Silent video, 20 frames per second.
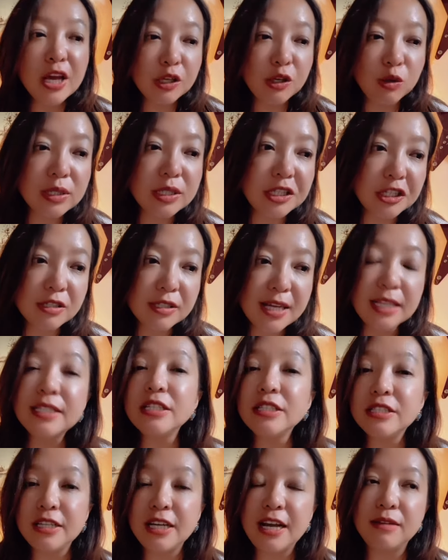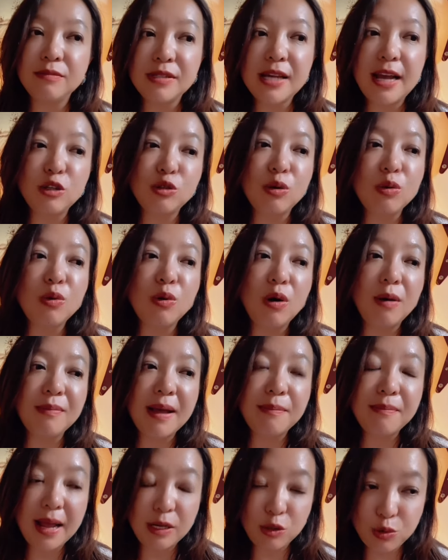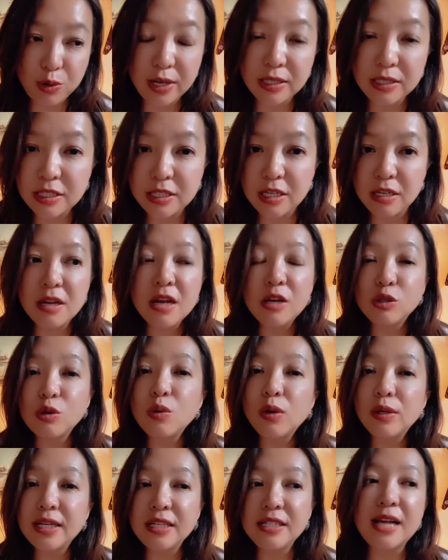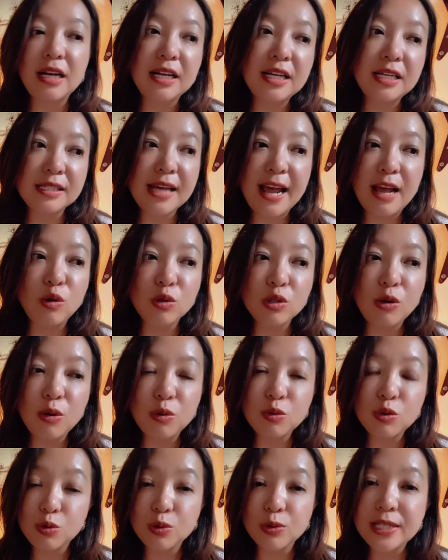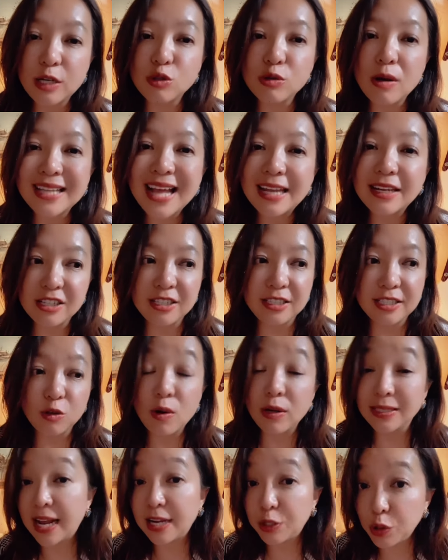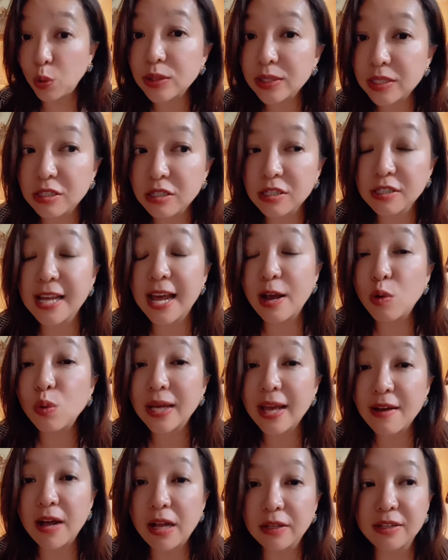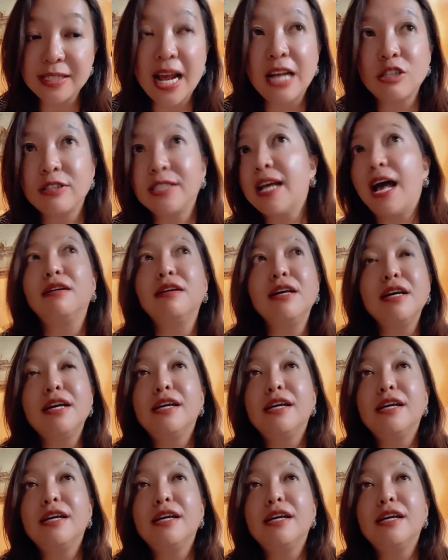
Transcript: 尤其是在近几年，在中国慢慢崛起，中国的影响力在欧洲逐渐壮大的这个情况下，尤其是在互联网的加持下，